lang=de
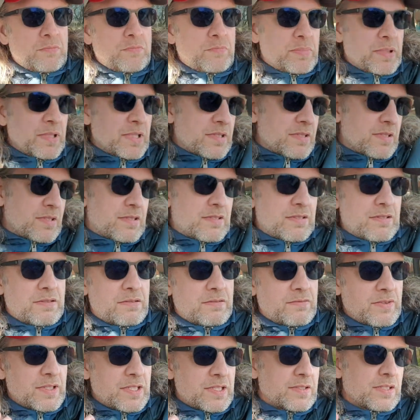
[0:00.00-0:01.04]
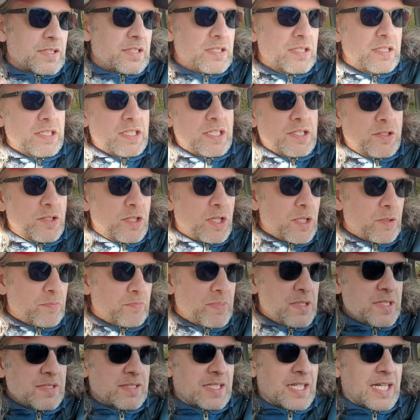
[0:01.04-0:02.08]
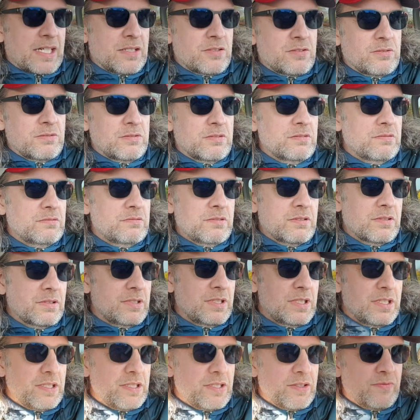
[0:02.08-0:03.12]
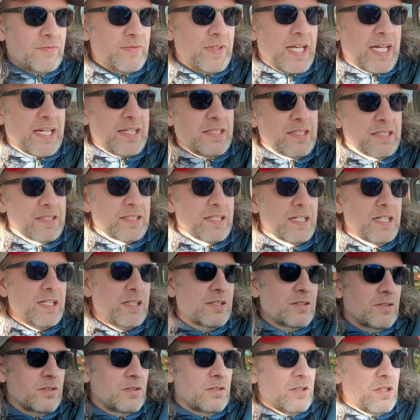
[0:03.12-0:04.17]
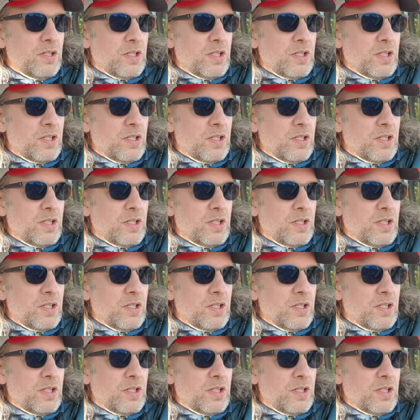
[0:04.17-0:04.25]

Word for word: bis, wenn ich es richtig erinnere, bis dato noch nicht irgendwie eingetragen